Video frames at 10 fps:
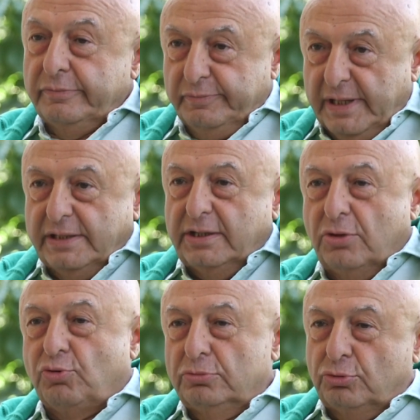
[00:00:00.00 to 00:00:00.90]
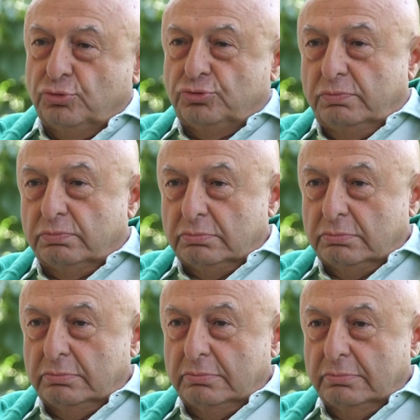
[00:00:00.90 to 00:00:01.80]
ben de iki kolunu tuttum
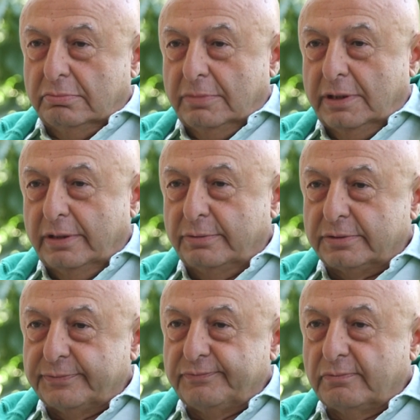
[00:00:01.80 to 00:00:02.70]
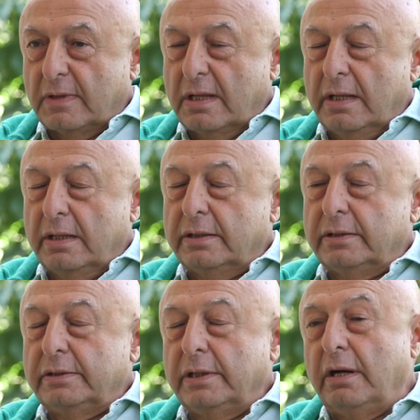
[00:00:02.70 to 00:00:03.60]
adamın.
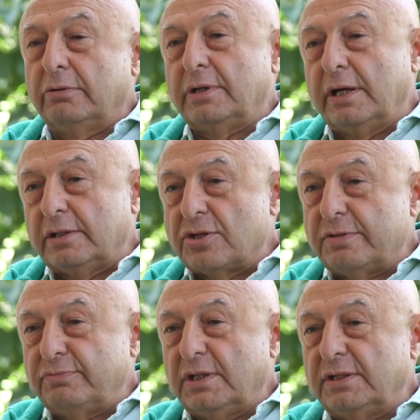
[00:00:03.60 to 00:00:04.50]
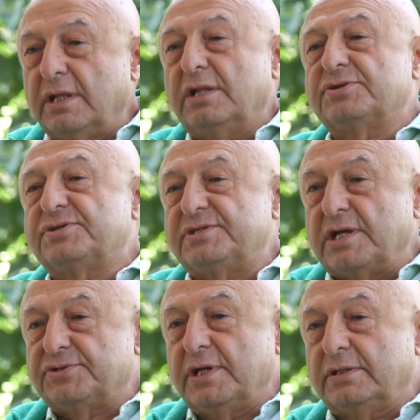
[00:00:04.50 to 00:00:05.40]
Yahu kardeşim dedi nedir
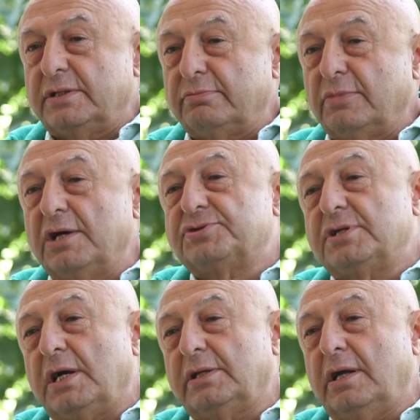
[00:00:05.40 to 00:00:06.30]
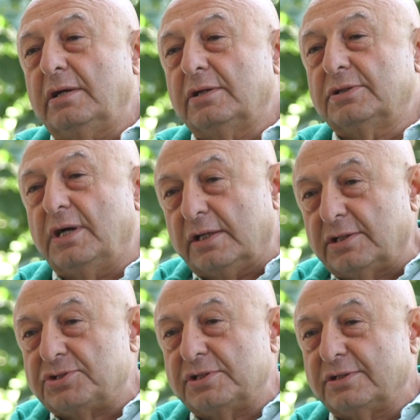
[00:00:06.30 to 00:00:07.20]
sizden çektiğim? Aşağıda
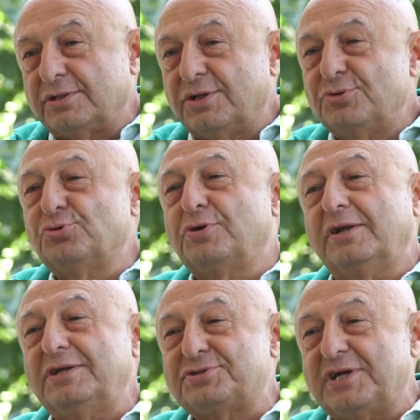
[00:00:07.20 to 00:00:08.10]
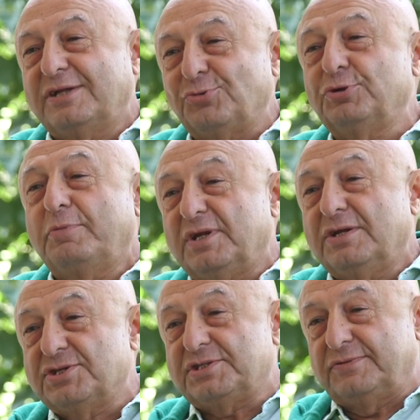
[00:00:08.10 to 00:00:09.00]
kardeşin, yukarıda sen. O da
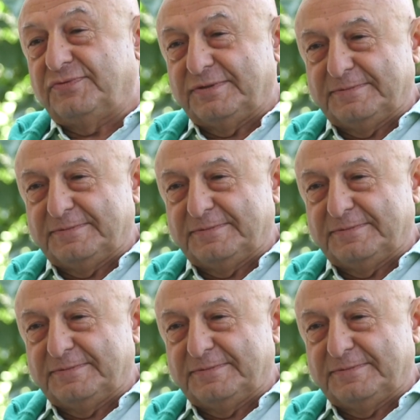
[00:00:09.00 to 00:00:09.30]
birinci sınıf.